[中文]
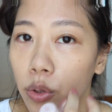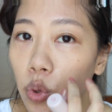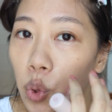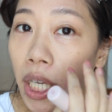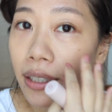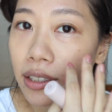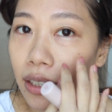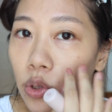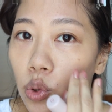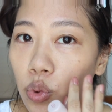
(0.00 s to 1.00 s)
所以就可以
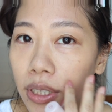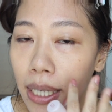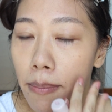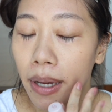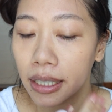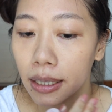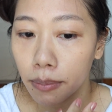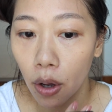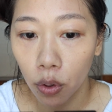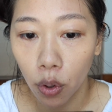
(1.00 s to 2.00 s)
深入填满你的
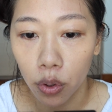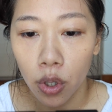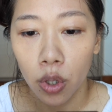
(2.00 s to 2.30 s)
毛孔。